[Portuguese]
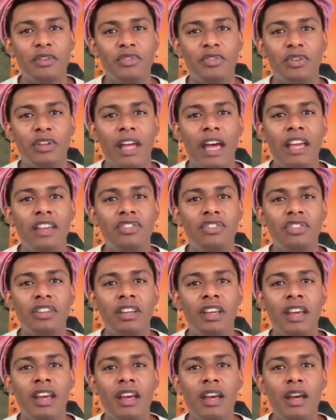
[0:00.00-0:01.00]
personagem,
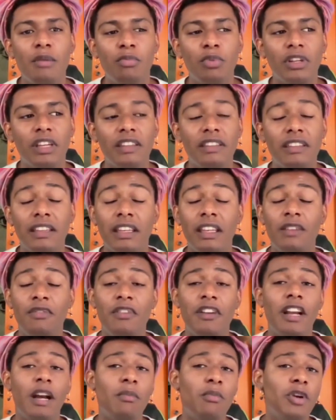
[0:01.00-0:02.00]
uhum. o que
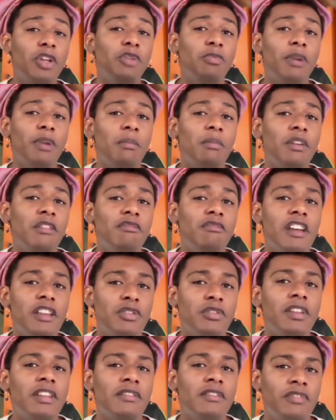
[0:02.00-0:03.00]
significa muito para mim
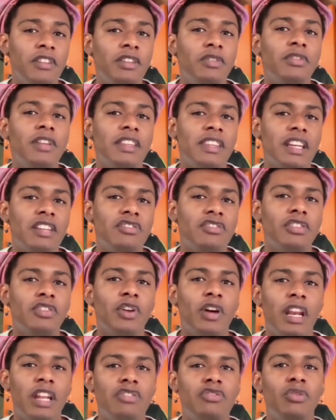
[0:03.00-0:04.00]
vindo da, vindo da
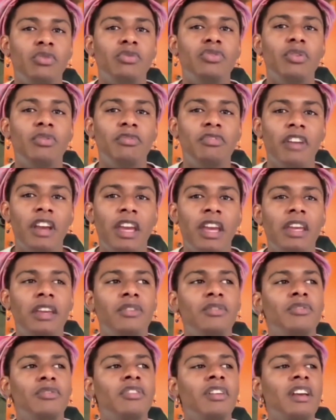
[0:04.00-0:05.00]
trajetória de onde eu
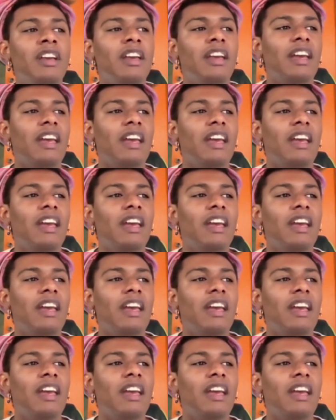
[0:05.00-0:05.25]
venho,